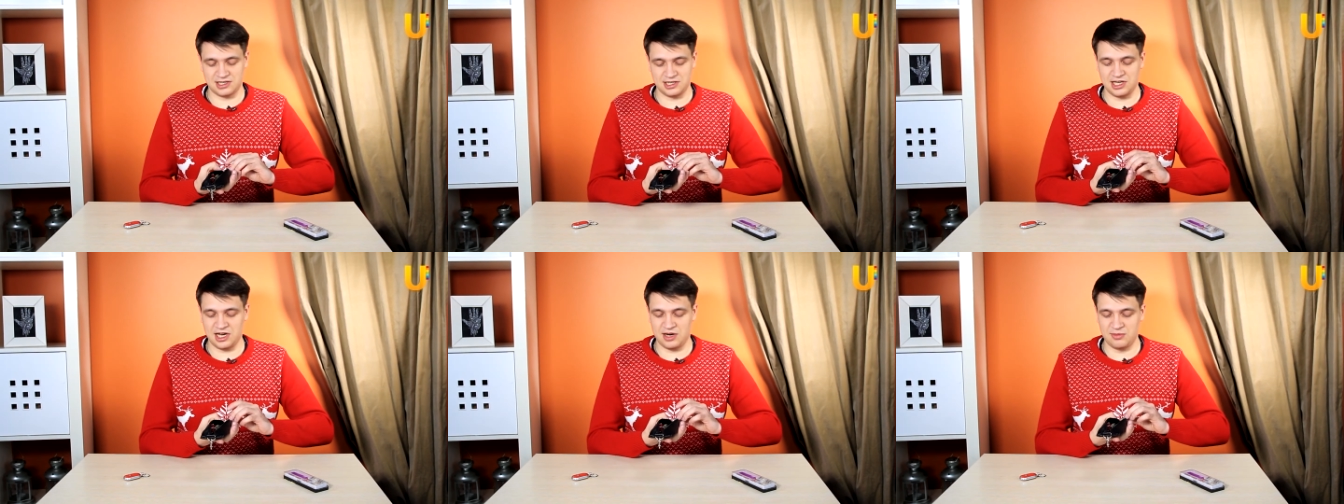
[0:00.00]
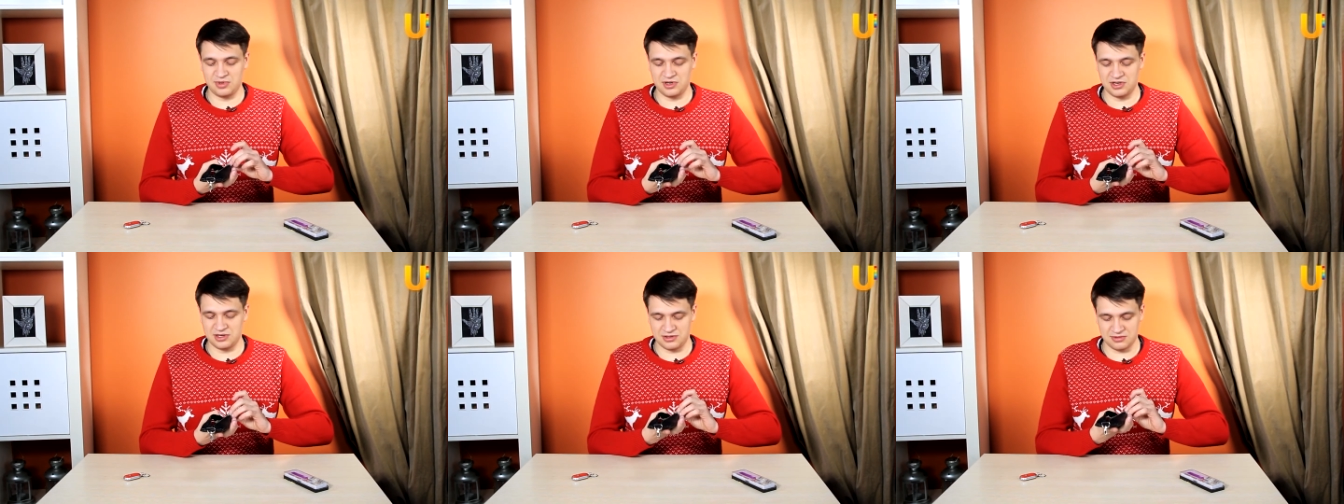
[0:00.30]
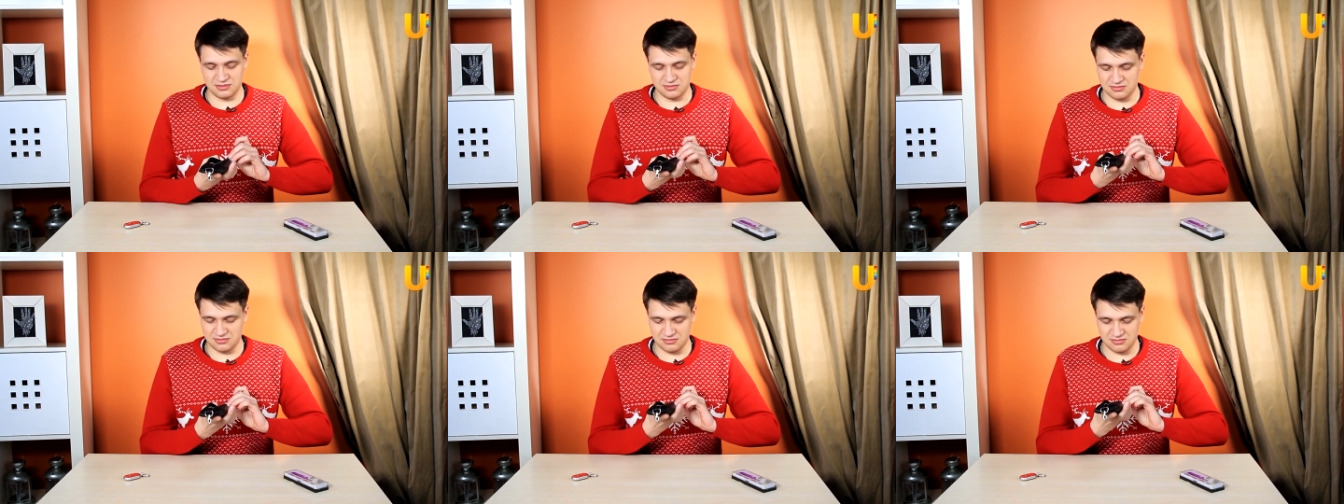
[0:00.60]
я
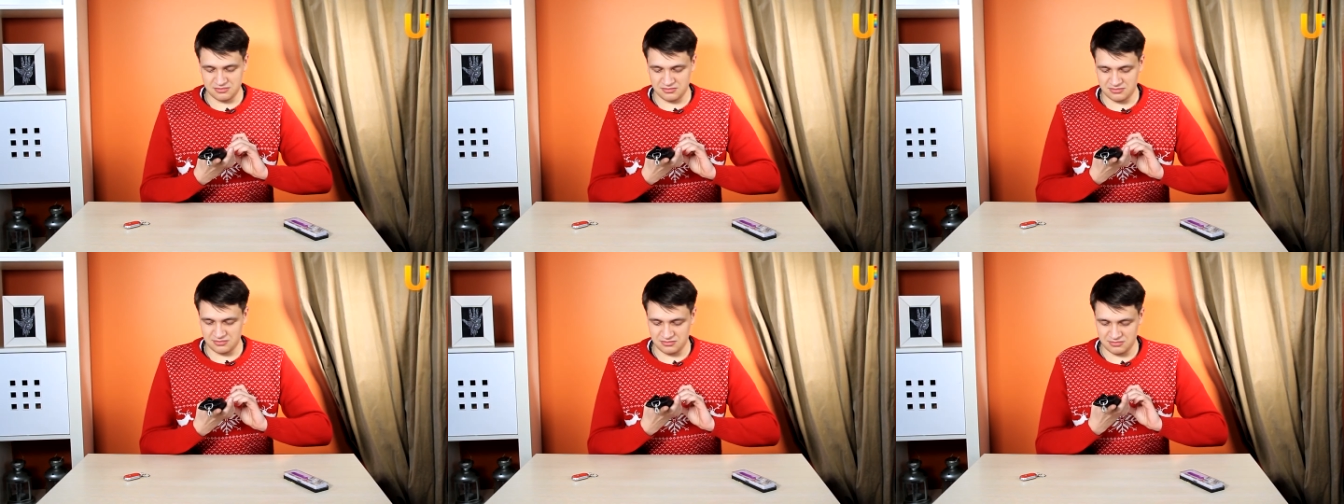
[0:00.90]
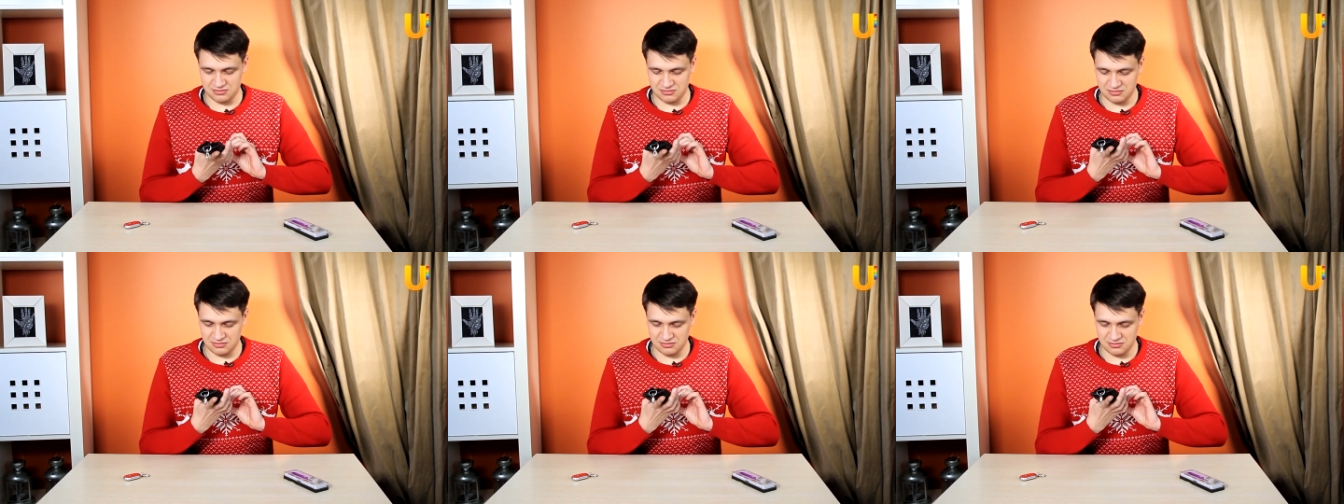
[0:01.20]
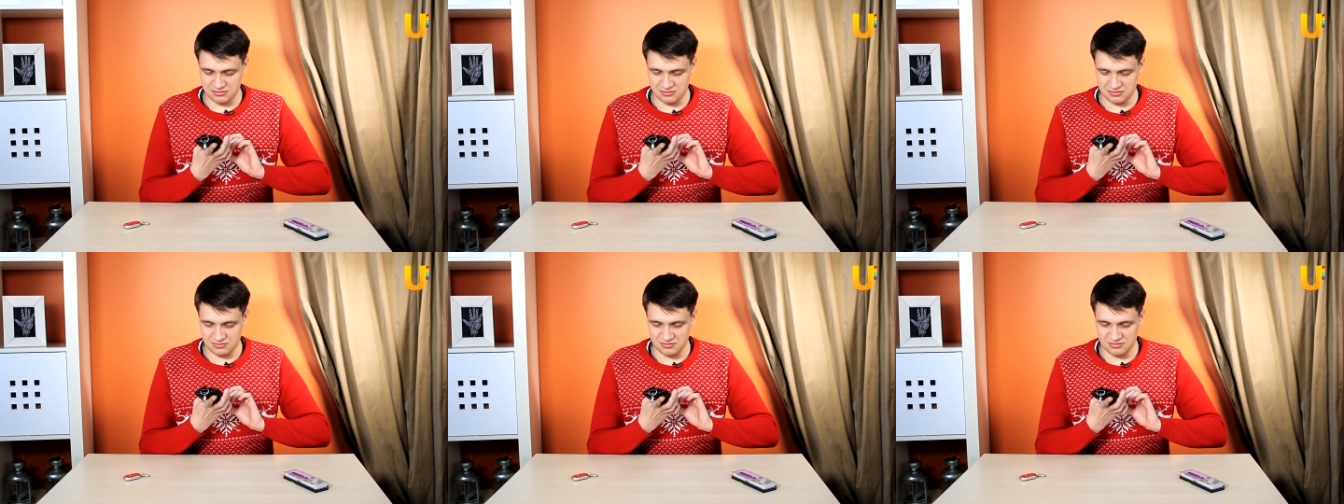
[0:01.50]
бы
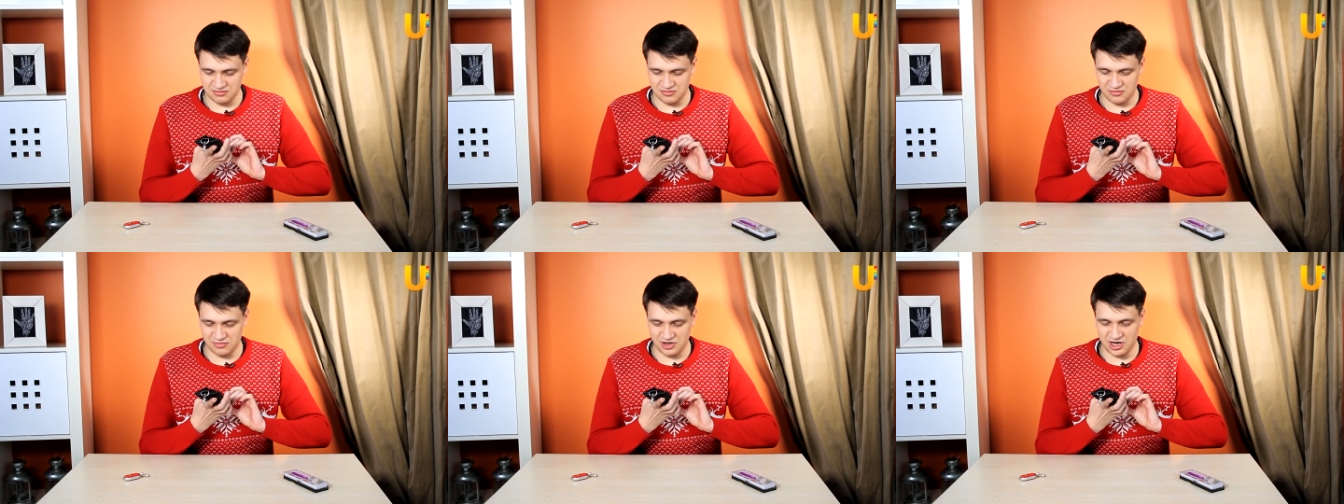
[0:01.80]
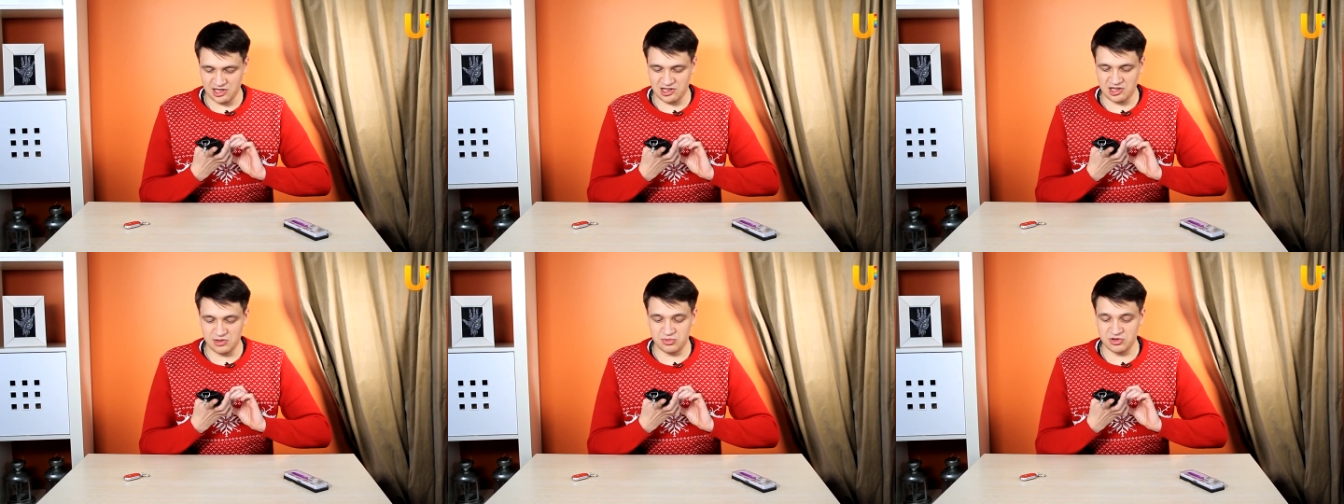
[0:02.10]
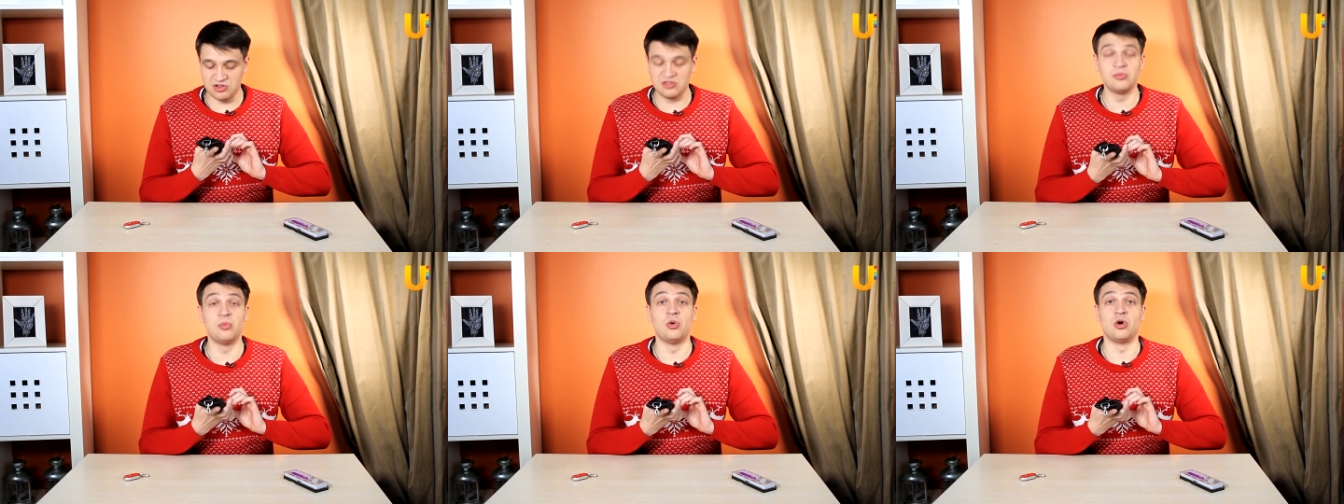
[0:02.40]
вряд ли бы
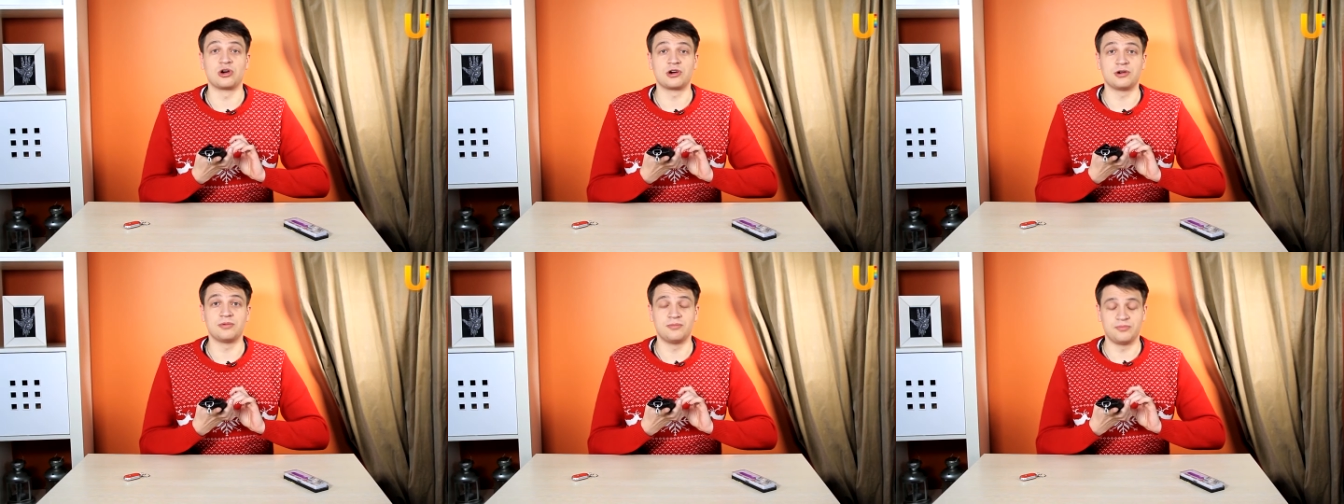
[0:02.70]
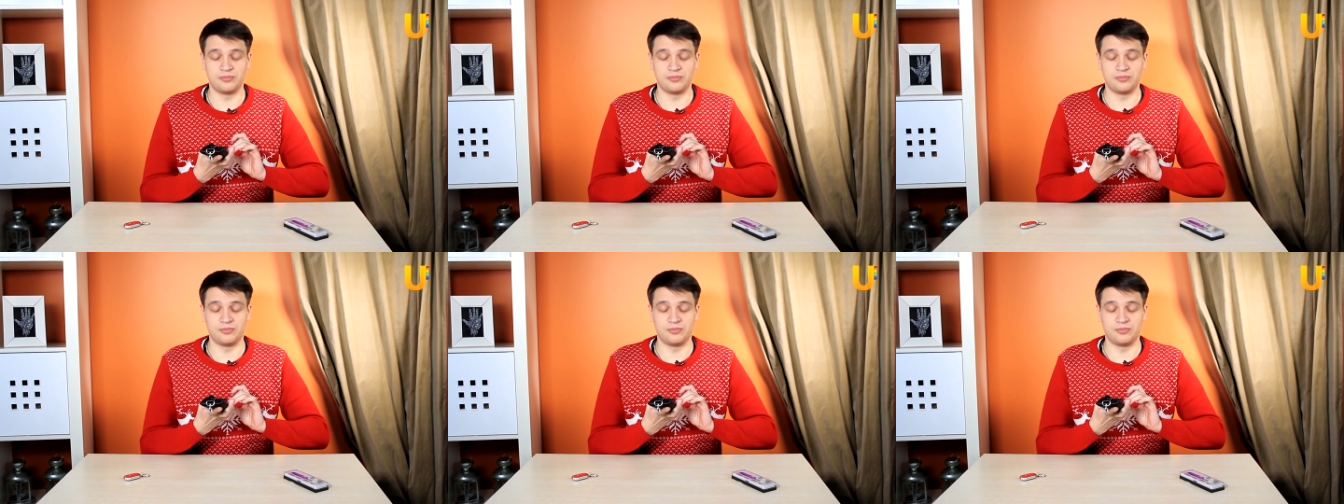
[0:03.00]
смог.